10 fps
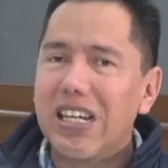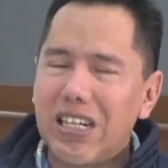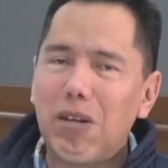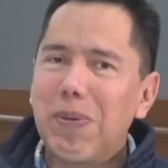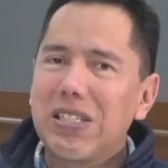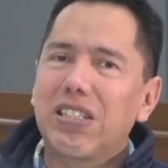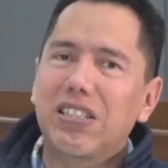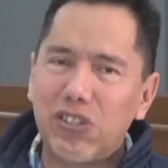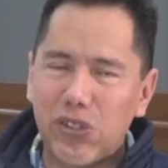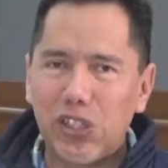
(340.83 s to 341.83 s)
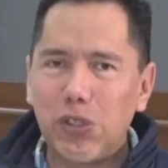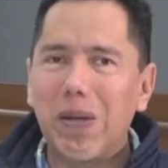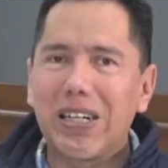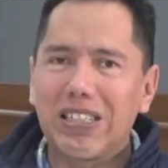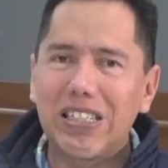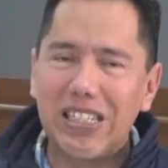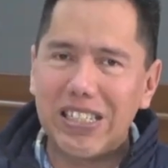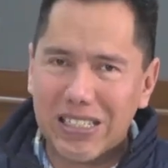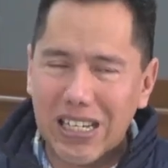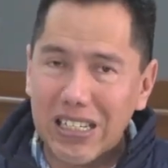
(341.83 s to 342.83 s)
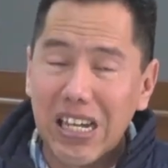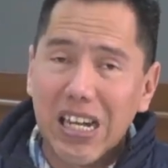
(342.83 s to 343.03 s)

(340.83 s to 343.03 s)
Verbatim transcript: representaciones partidistas,